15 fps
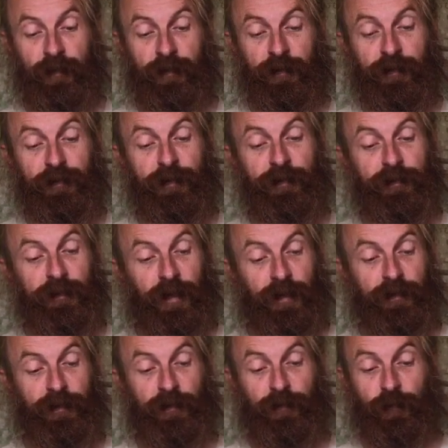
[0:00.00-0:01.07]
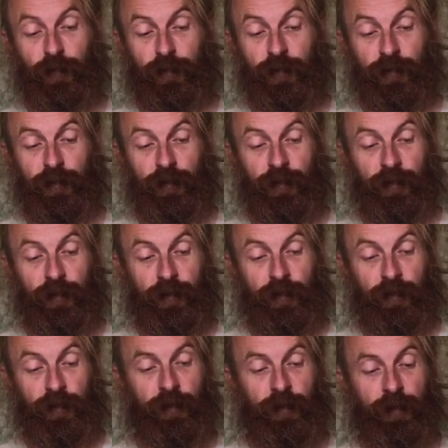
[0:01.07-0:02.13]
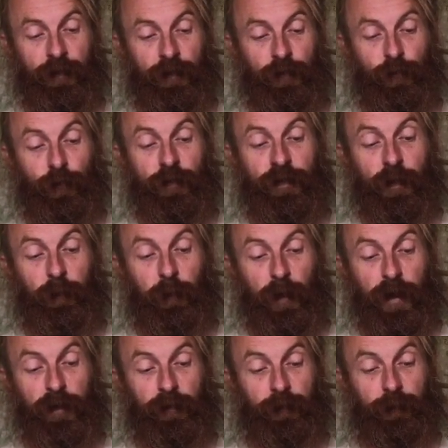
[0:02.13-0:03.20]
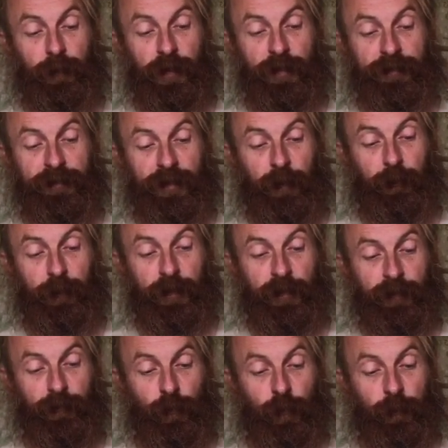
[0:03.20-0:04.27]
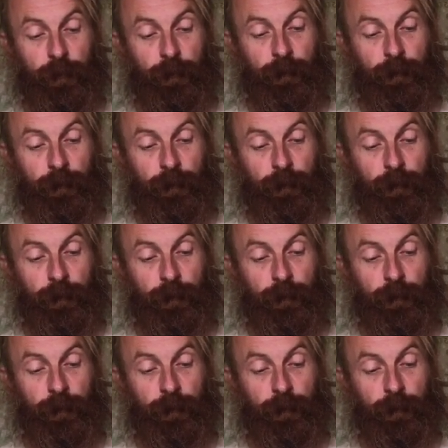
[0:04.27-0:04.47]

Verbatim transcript: Да с языка не идет» только пал перед стопы его.